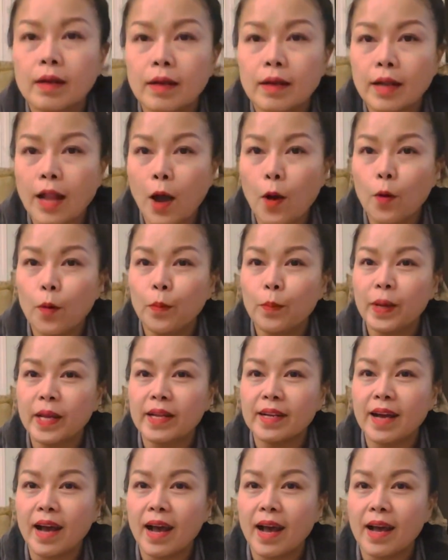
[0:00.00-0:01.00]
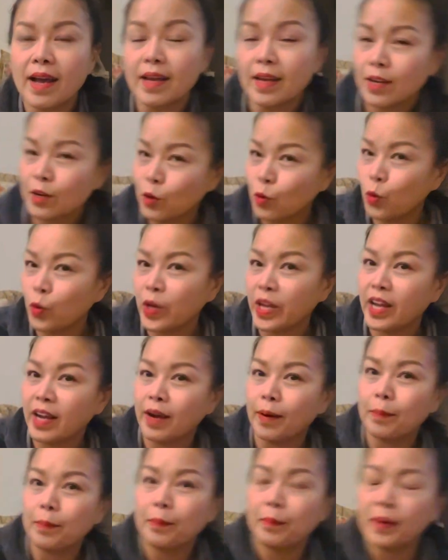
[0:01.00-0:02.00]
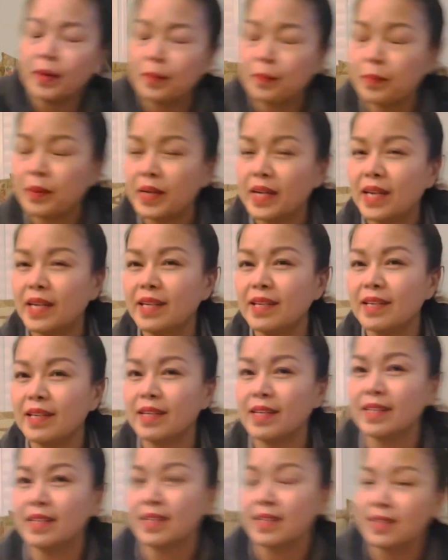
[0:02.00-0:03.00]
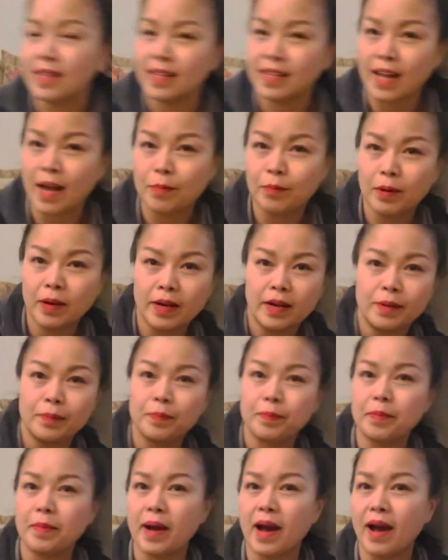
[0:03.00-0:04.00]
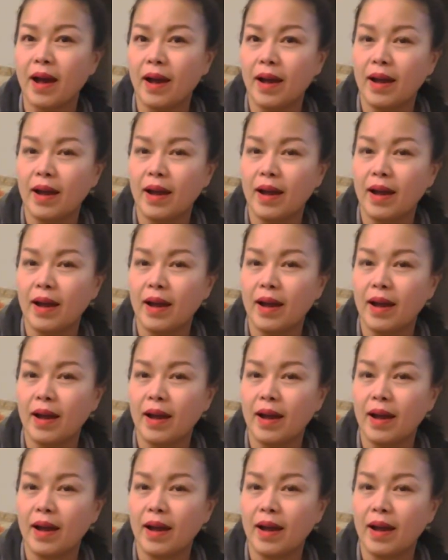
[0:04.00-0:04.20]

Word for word: เราไม่ได้คุยกับเพื่อนๆเลยตั้งแต่ทำคลิปมา